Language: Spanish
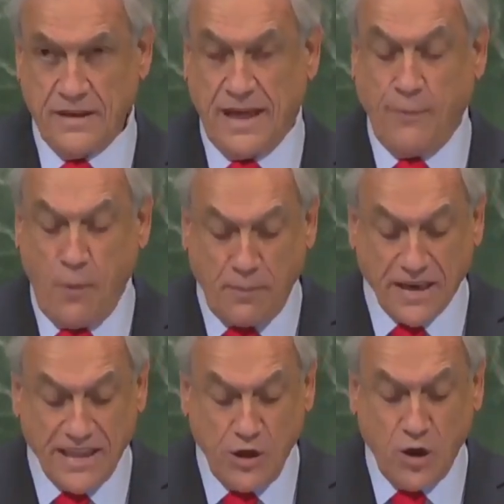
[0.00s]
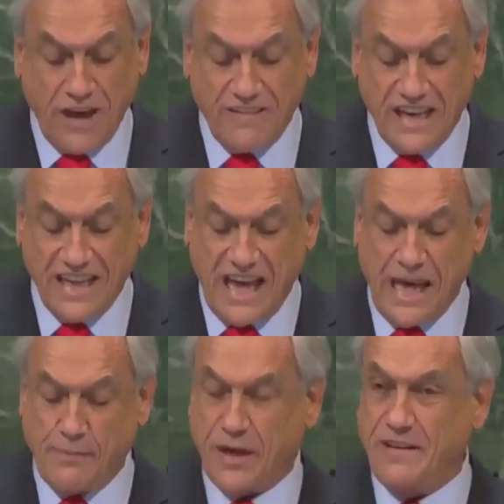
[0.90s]
Hemos perdido la habilidad
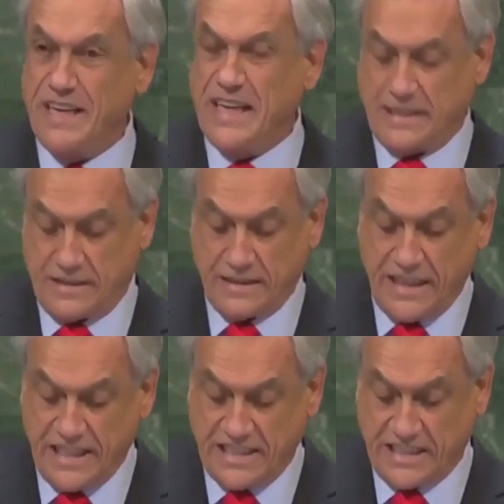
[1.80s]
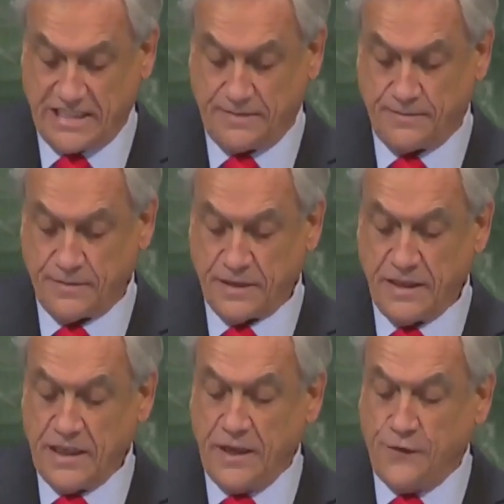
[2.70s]
de prevenir crisis
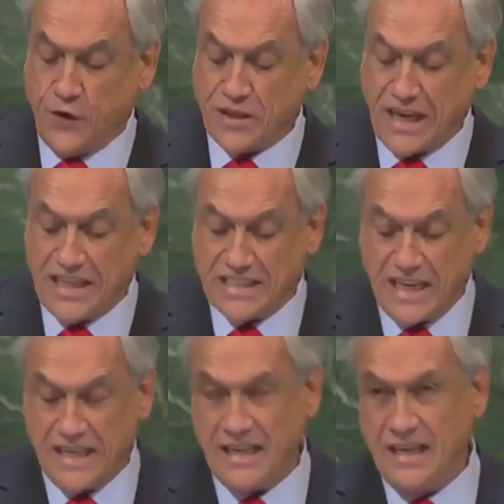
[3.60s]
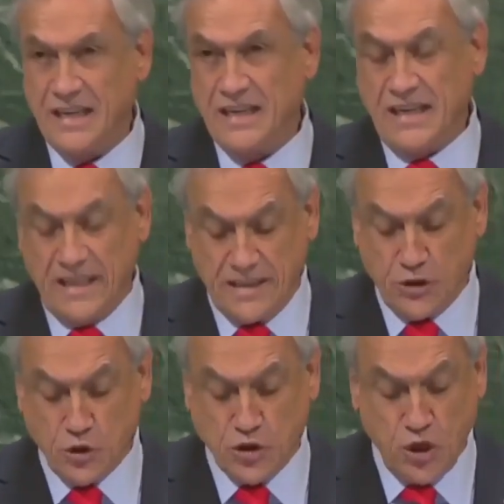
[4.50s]
y fortalecer
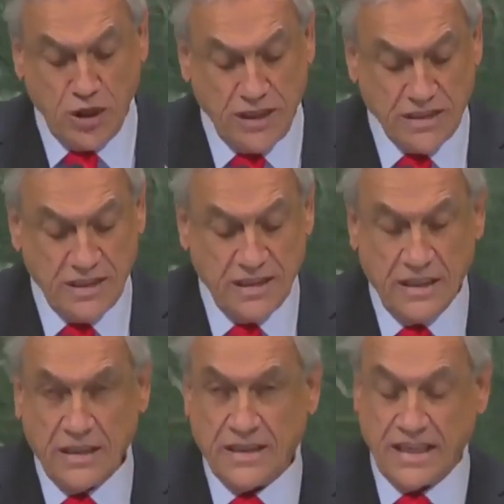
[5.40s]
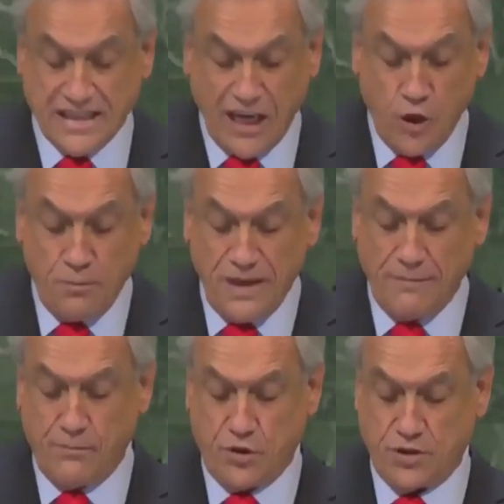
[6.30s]
instituciones de Estados
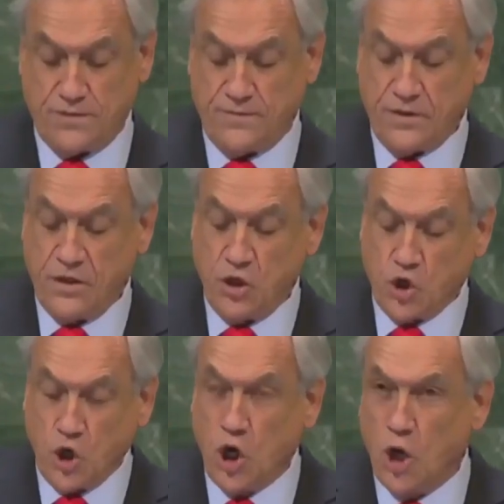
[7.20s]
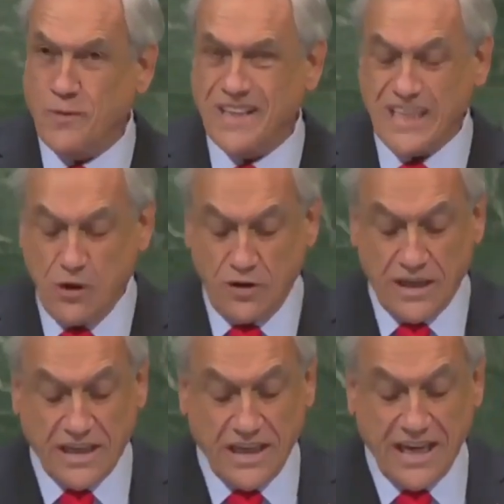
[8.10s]
miembros con el objetivo
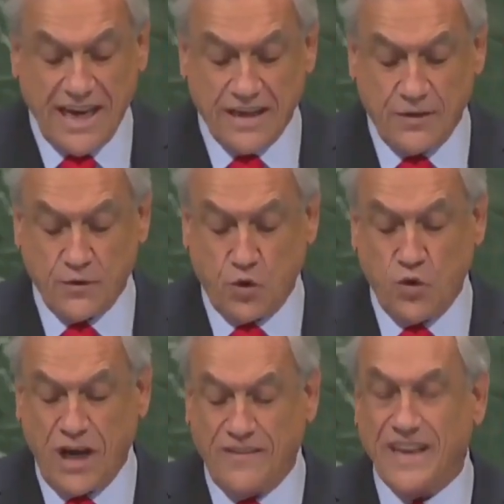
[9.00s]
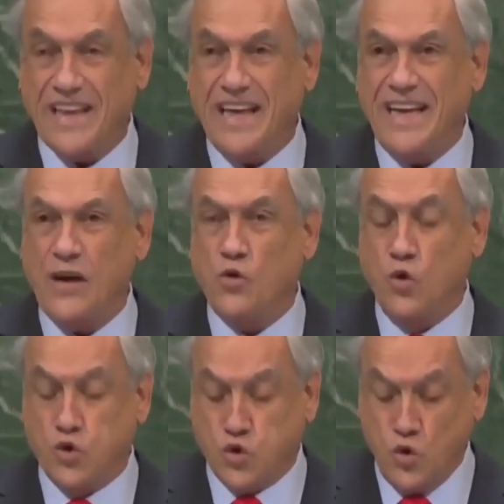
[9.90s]
de generar una verdadera
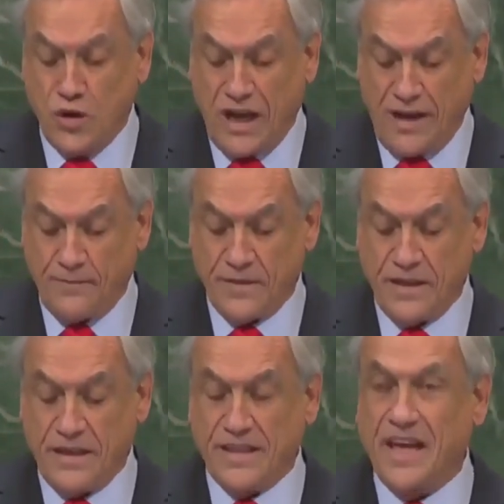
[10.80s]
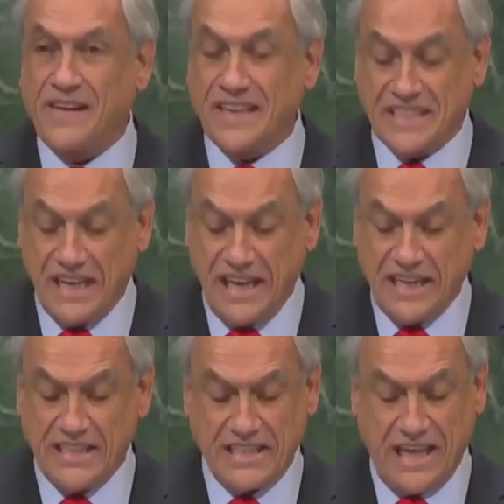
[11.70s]
cultura de
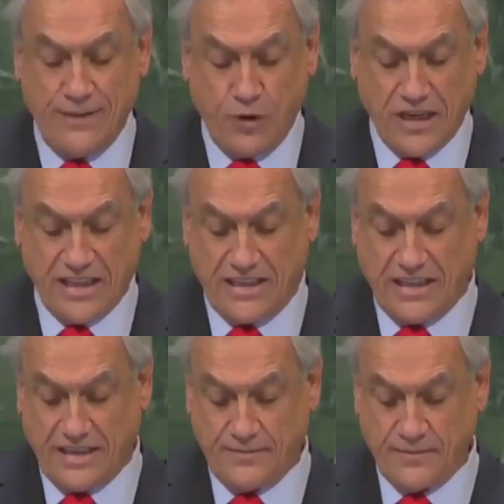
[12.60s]
resiliencia democrática